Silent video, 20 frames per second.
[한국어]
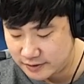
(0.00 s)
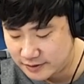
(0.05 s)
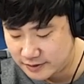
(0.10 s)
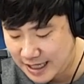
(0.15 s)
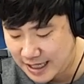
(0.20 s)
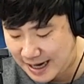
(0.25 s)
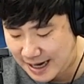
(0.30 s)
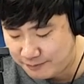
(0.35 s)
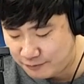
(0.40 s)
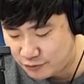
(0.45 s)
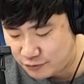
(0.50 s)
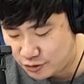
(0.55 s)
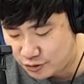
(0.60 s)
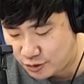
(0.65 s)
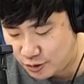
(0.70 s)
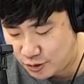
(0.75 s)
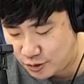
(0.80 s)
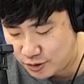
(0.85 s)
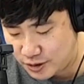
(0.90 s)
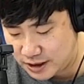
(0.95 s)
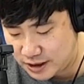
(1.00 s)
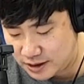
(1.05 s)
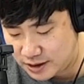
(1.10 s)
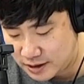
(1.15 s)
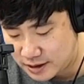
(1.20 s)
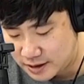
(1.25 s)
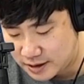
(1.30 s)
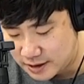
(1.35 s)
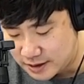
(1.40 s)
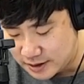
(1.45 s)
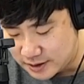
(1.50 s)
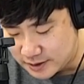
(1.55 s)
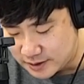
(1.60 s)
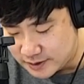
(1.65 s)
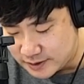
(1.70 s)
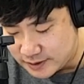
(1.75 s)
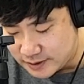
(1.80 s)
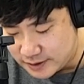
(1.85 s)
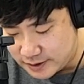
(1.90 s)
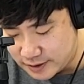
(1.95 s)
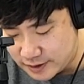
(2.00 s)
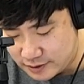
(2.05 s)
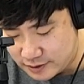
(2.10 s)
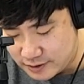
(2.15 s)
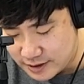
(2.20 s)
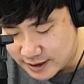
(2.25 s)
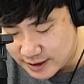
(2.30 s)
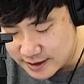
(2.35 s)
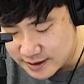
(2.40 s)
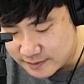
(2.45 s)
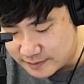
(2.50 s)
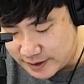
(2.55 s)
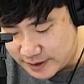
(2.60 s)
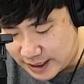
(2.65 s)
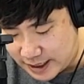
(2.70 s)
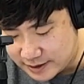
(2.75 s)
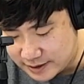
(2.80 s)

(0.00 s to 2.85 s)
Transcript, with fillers: 암구호는 이걸로 하겠습니다.